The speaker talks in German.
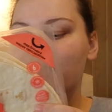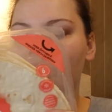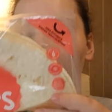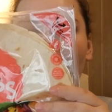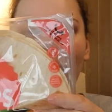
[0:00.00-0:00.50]

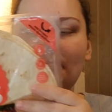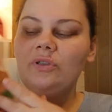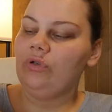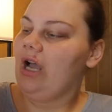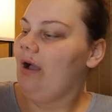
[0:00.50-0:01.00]
die
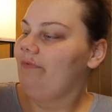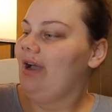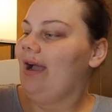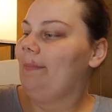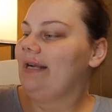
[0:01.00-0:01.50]
Wraps und da haben
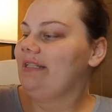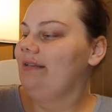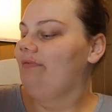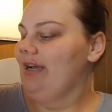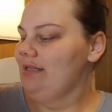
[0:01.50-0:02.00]
wir einmal
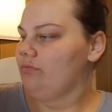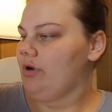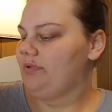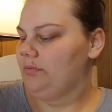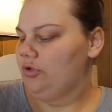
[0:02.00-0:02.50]
die
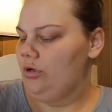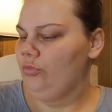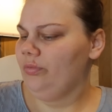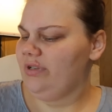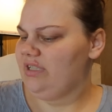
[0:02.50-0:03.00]
Weizen-Wraps
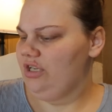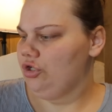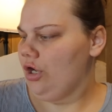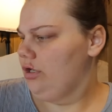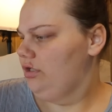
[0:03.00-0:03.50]
mitgenommen. Übrigens sehe
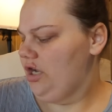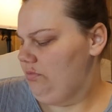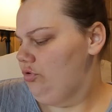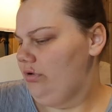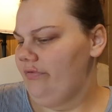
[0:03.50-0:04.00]
ich gerade, die
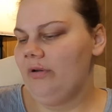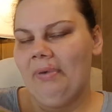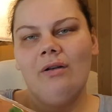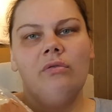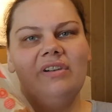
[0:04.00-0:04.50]
haben eine neue
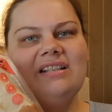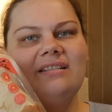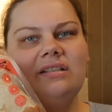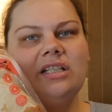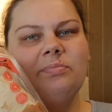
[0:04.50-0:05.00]
Verpackung, weil die
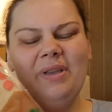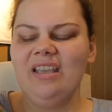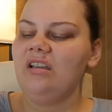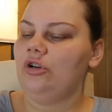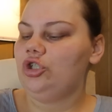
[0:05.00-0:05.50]
sind jetzt
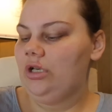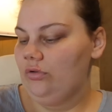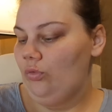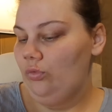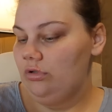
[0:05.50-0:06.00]
pink
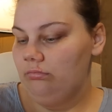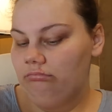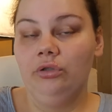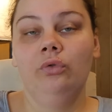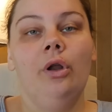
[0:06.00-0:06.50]
anstatt rot.
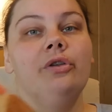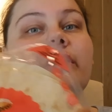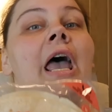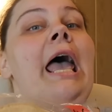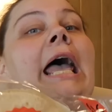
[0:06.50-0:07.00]
Sieht cool aus.
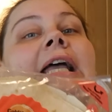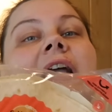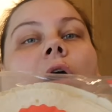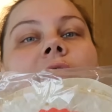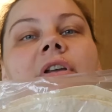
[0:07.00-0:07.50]

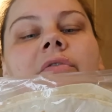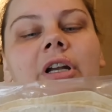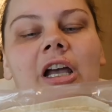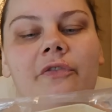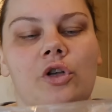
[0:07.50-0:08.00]
Ja, auf jeden
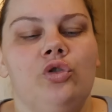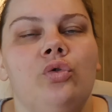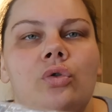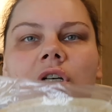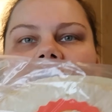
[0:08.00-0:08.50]
Fall einfach so,
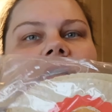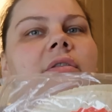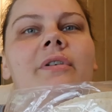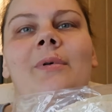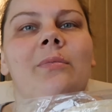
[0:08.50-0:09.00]
äh,
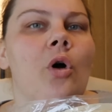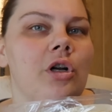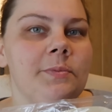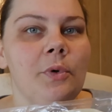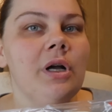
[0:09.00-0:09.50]
wenn man
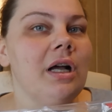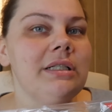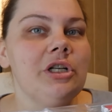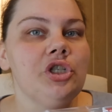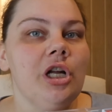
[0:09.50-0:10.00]
morgens Bock
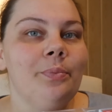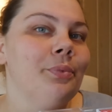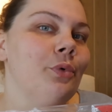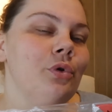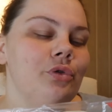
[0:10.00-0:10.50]
hat, anstatt
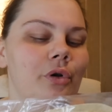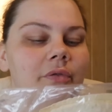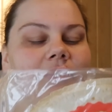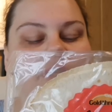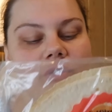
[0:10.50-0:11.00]
Brot
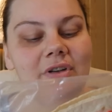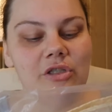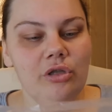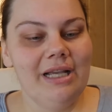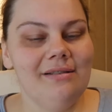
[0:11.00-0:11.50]
irgendwie
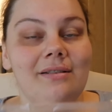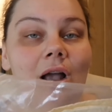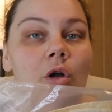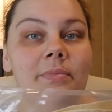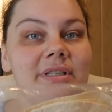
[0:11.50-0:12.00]
sowas zu essen.
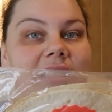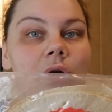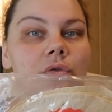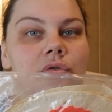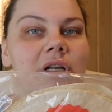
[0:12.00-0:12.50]
Jakob isst die
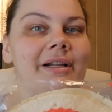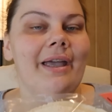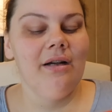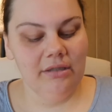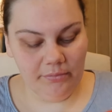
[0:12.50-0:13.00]
auch total
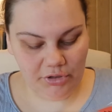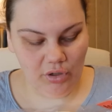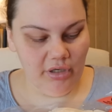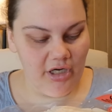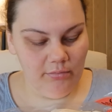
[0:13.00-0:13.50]
gerne, nimmt die
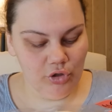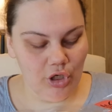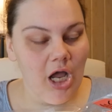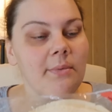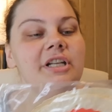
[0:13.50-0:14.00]
auch gerne mit
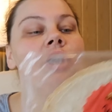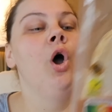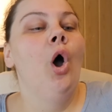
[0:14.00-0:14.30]
zur Arbeit.